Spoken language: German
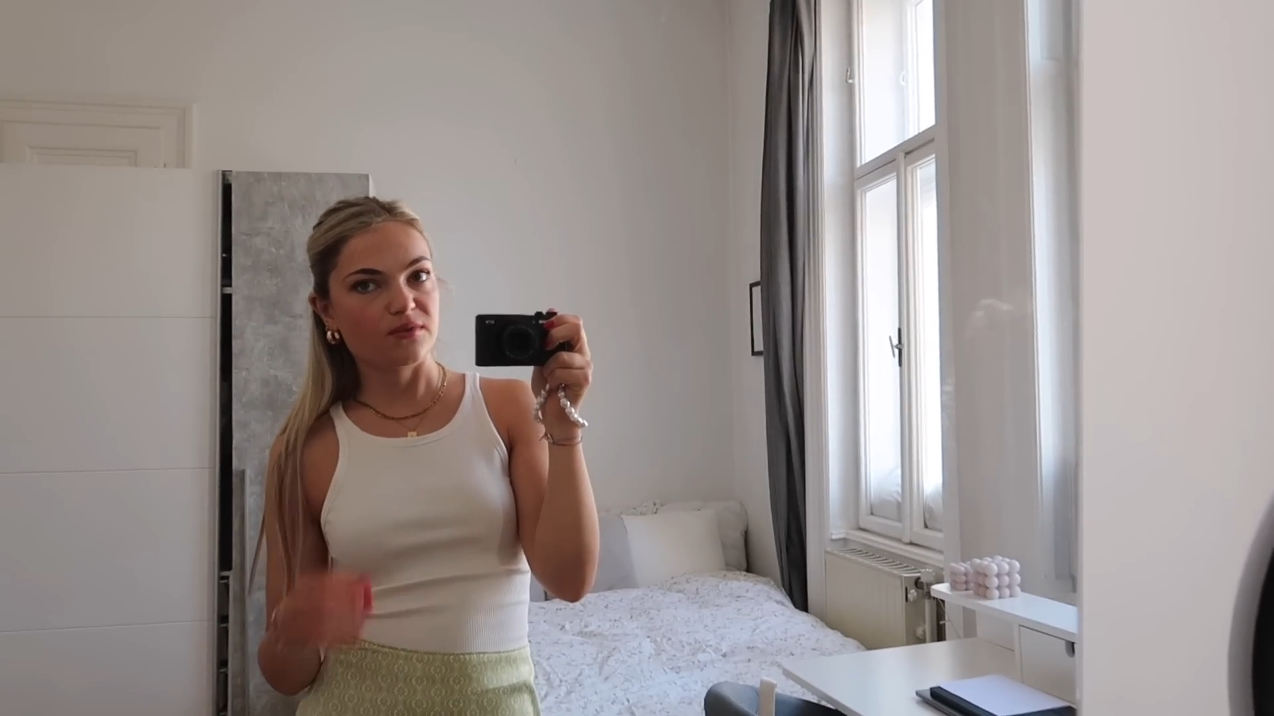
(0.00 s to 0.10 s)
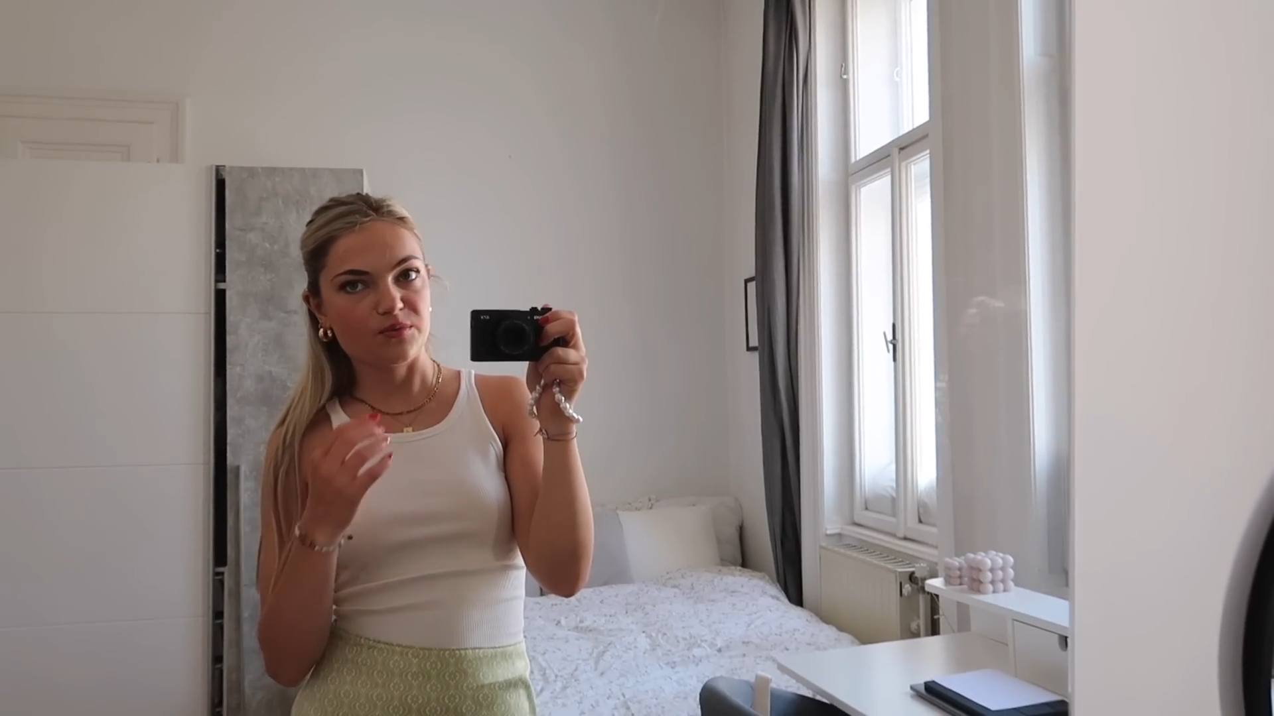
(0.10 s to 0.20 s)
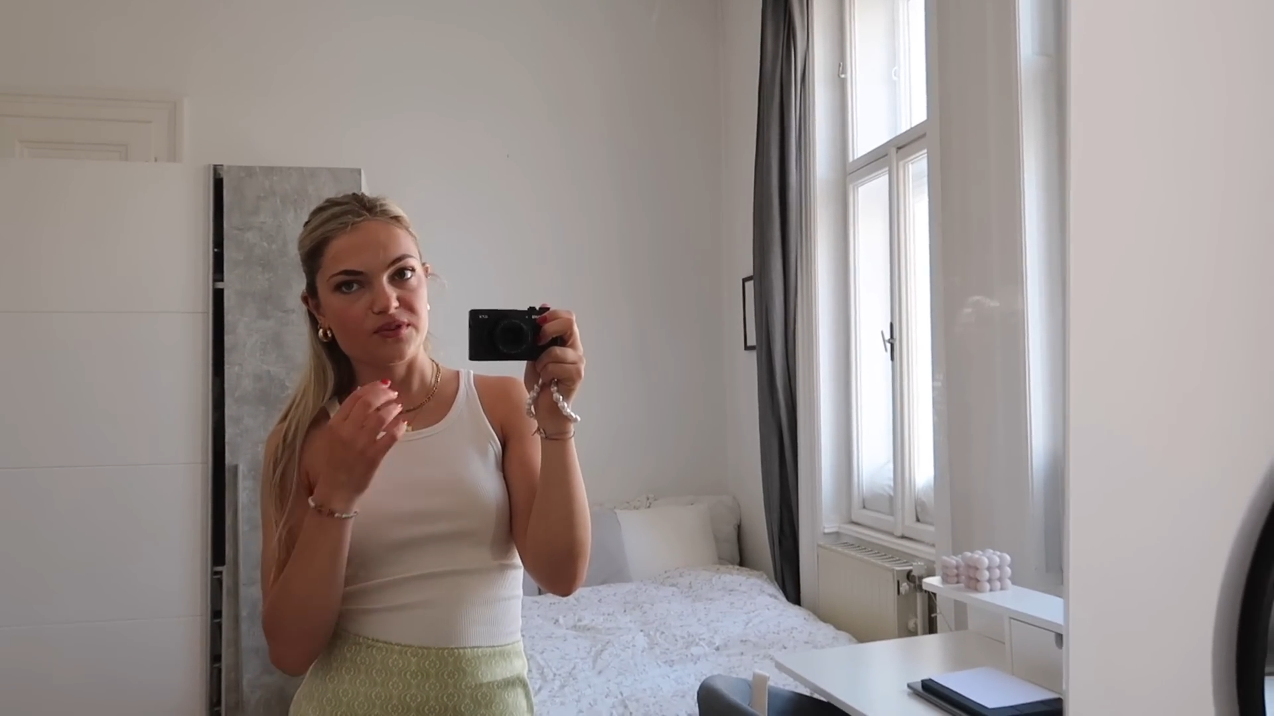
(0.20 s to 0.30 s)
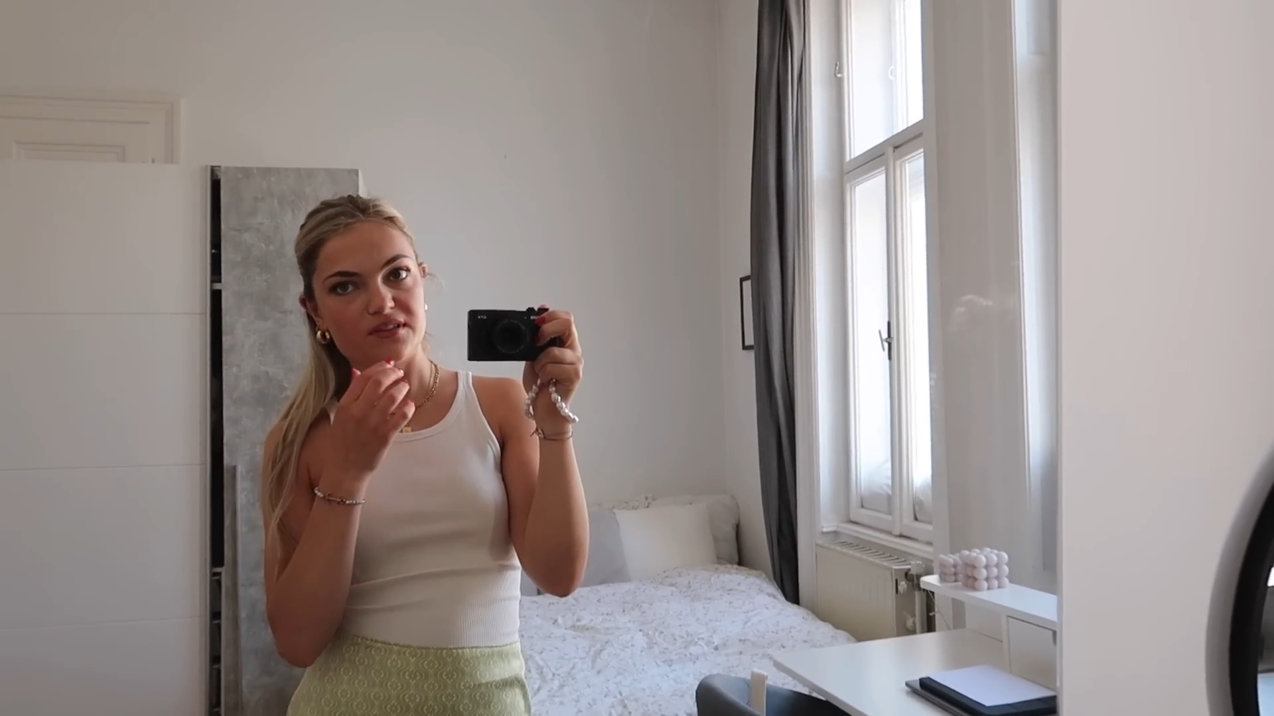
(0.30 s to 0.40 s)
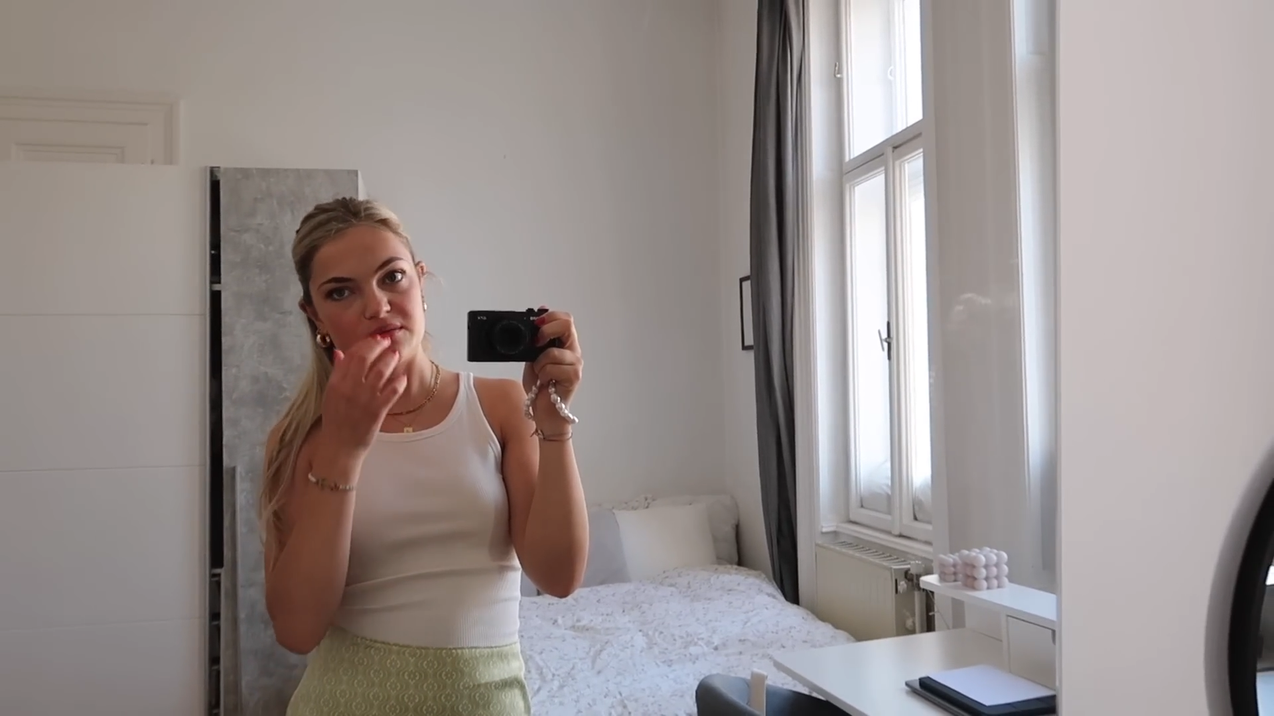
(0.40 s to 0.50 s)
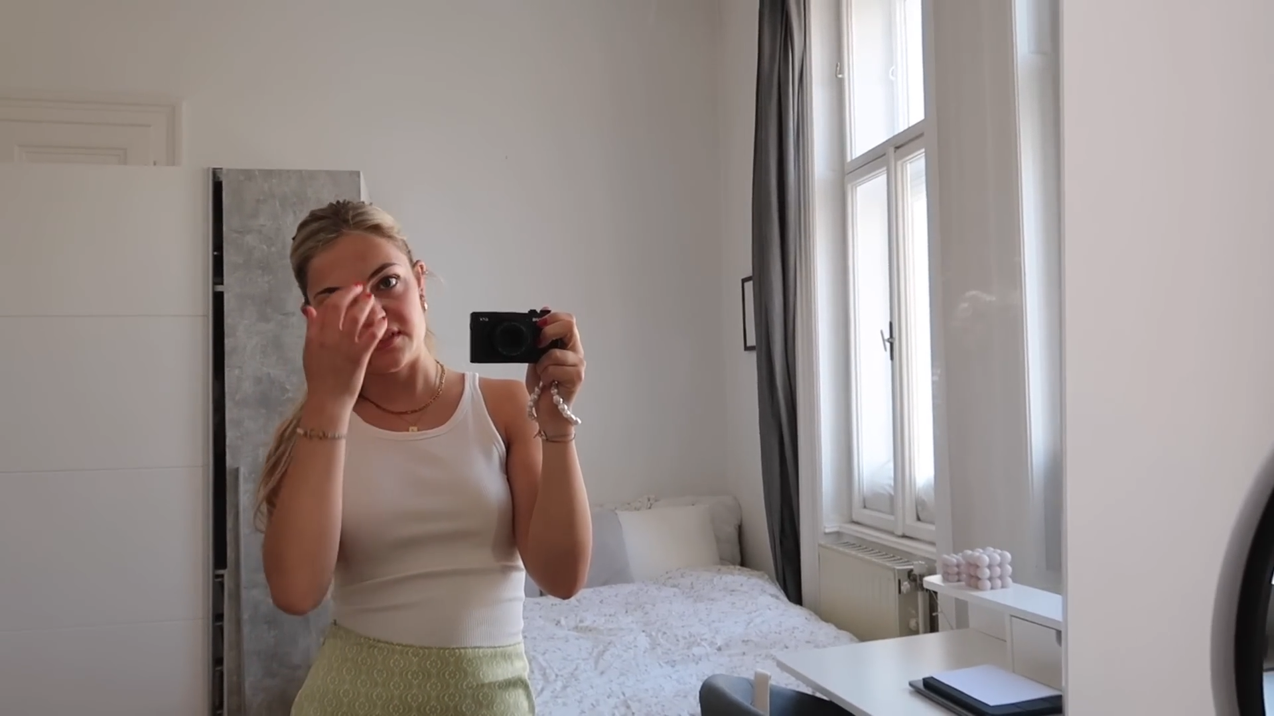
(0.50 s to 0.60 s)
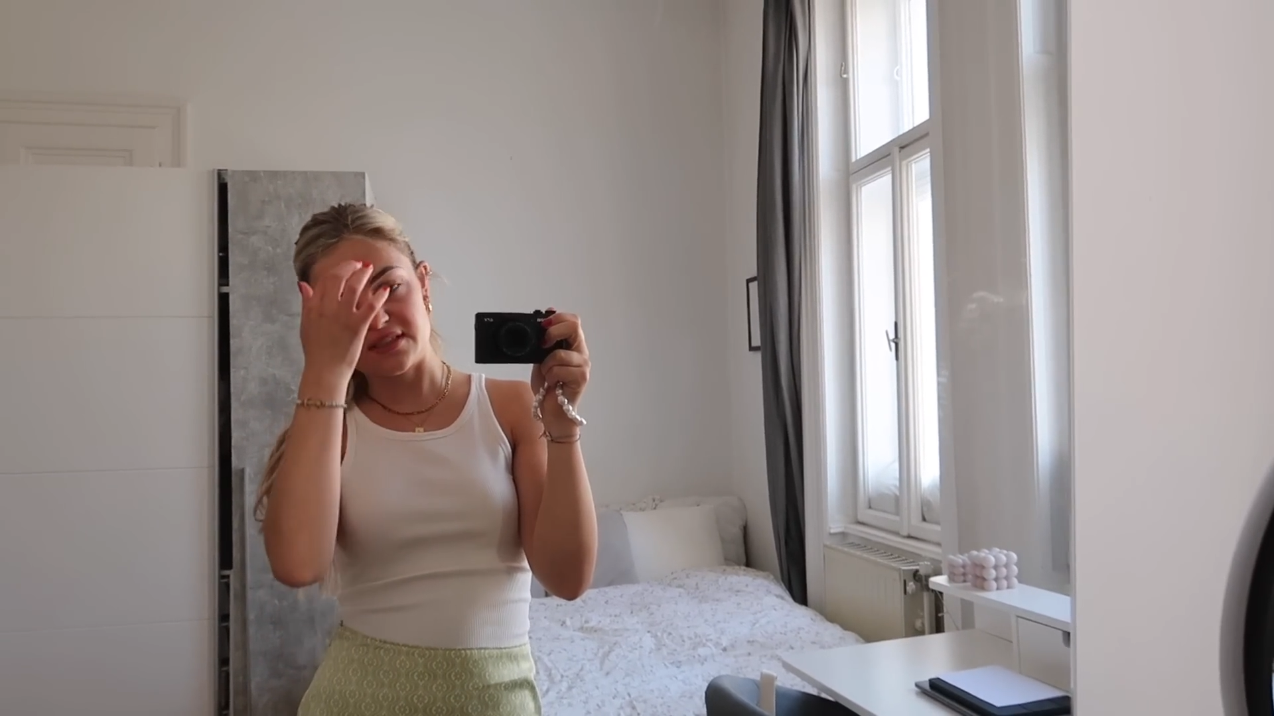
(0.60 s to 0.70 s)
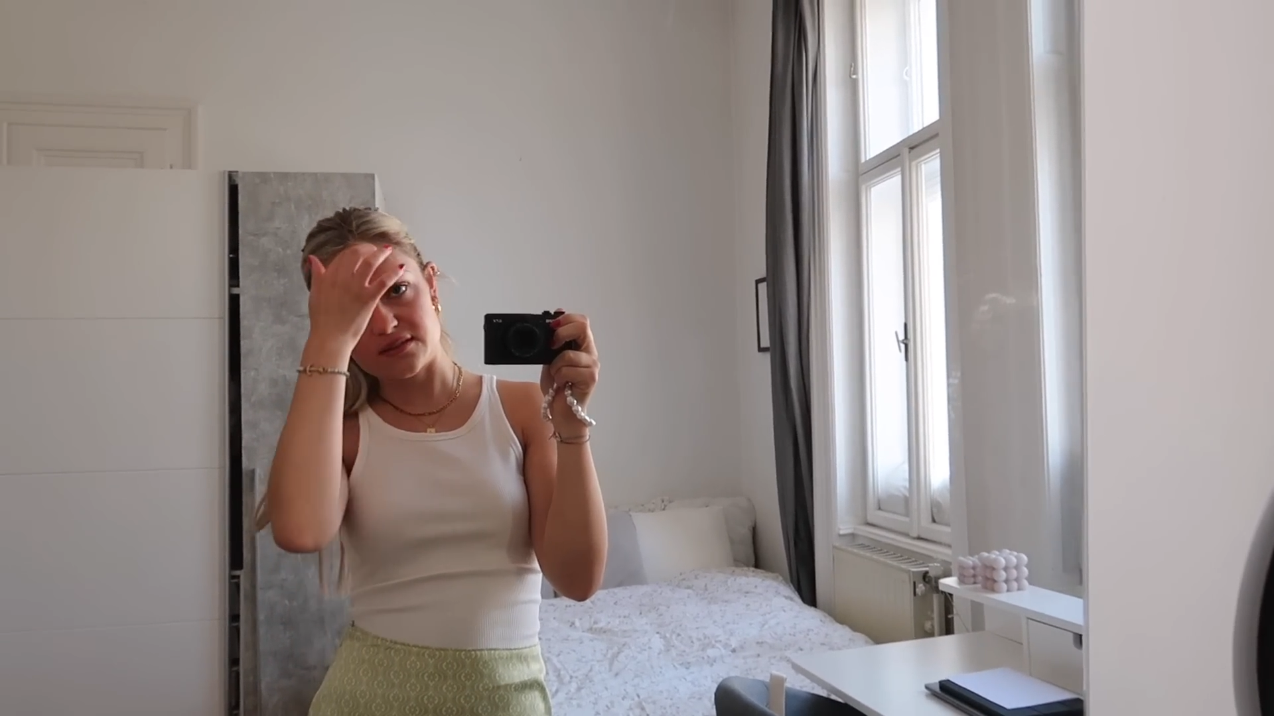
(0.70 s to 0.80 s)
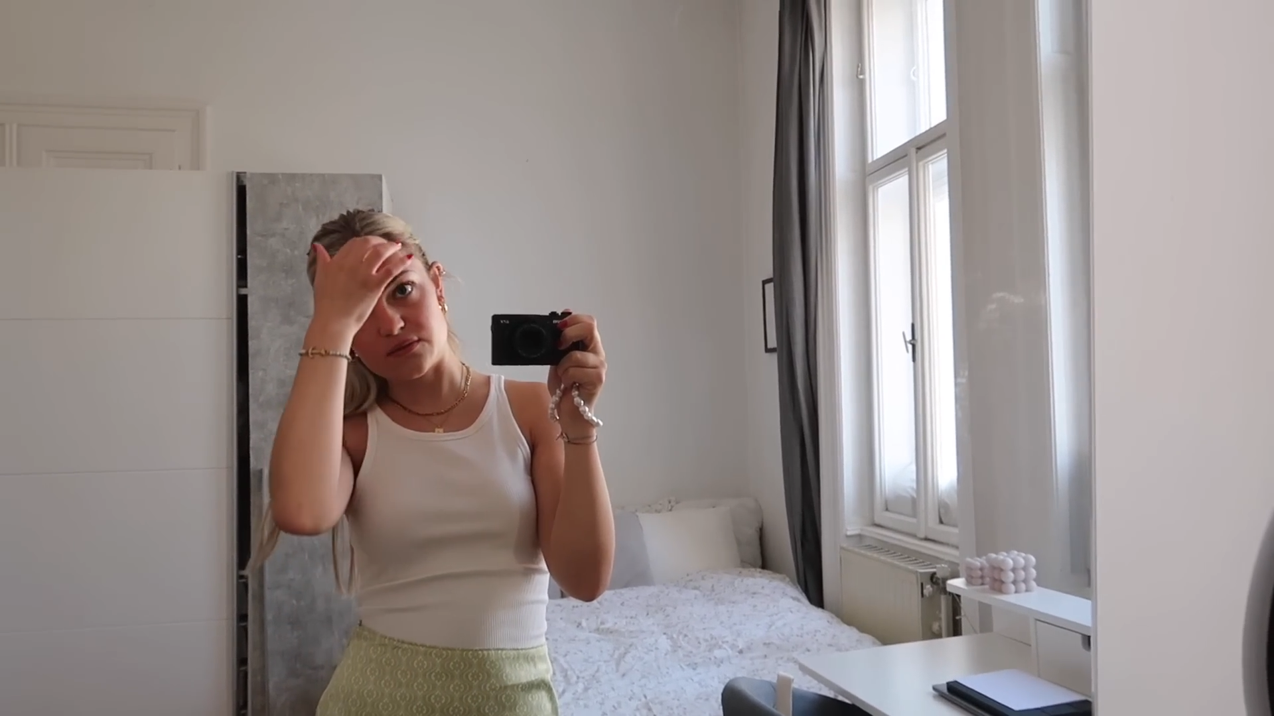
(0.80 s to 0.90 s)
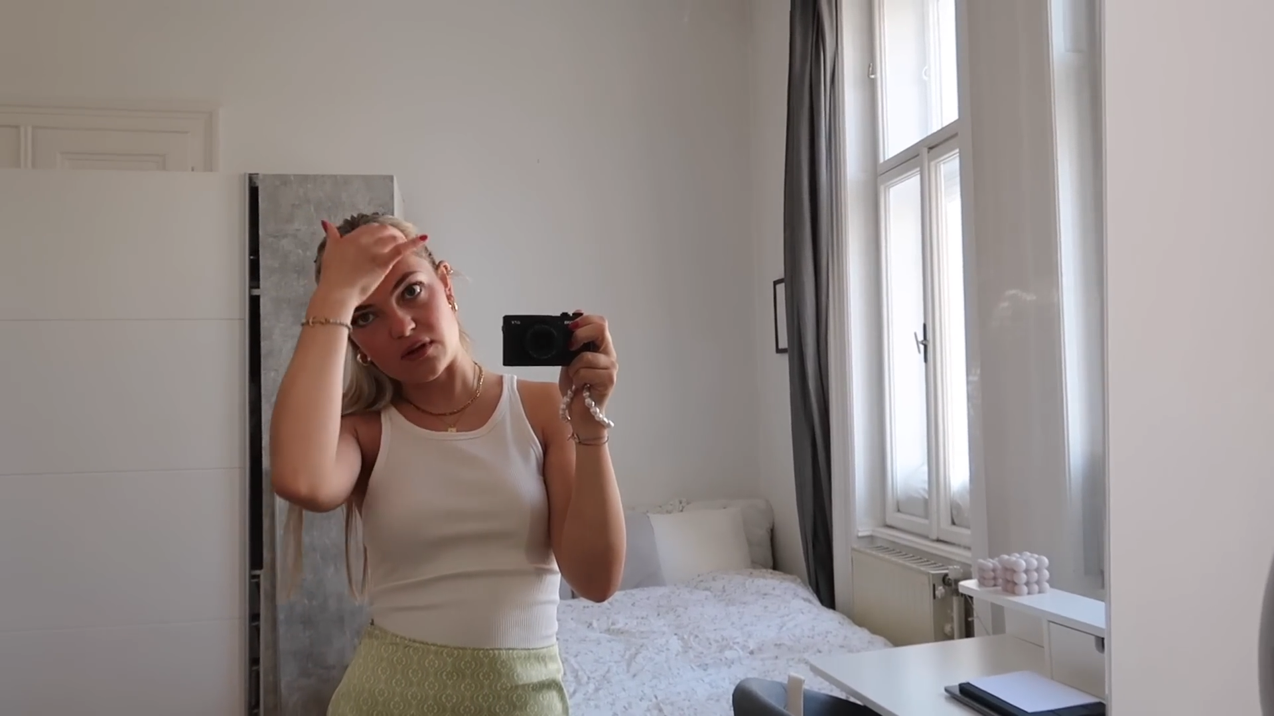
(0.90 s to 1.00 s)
Die muss ich nämlich nächste